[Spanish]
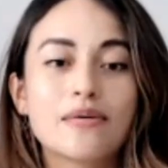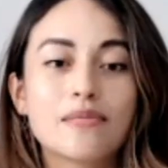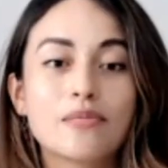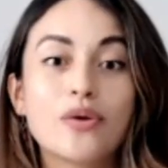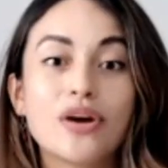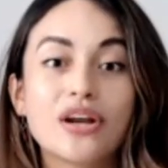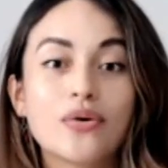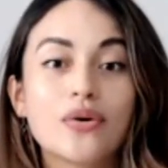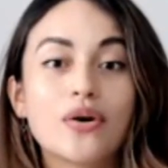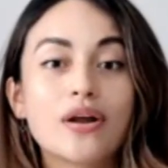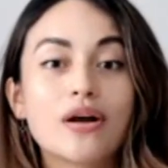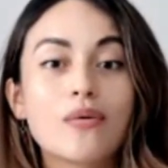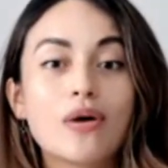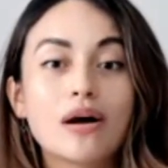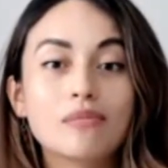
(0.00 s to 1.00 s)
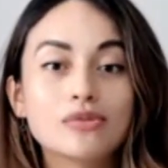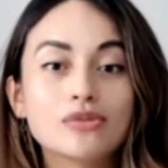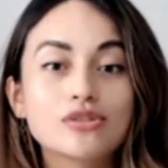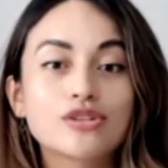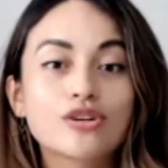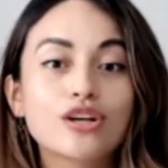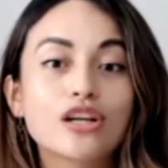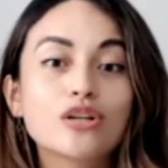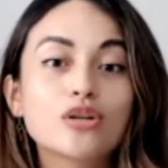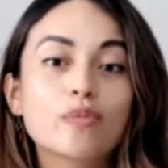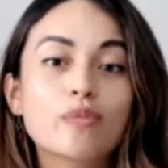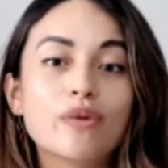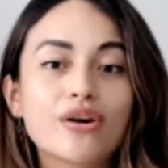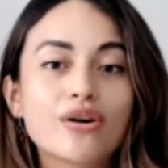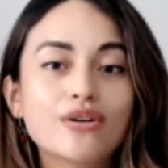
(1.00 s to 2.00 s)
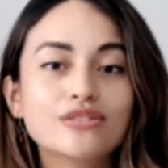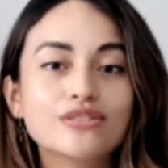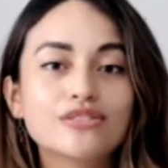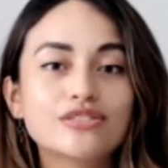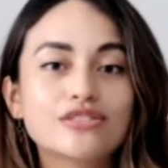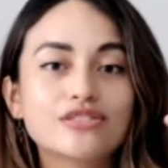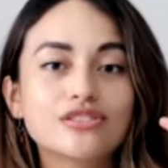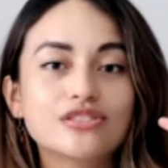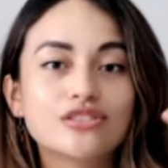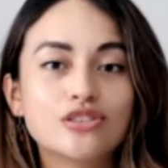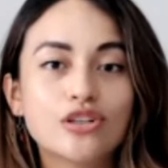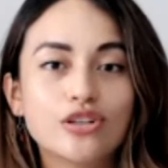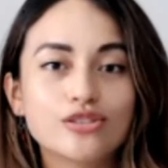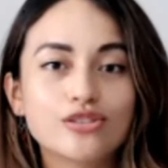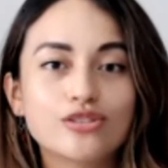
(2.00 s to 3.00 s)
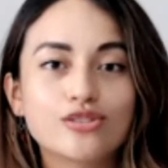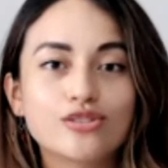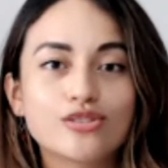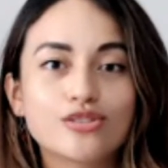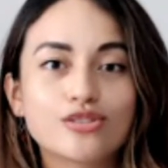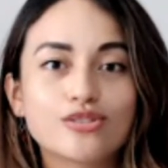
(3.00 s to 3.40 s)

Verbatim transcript: Bueno, ahora vamos con el número 2.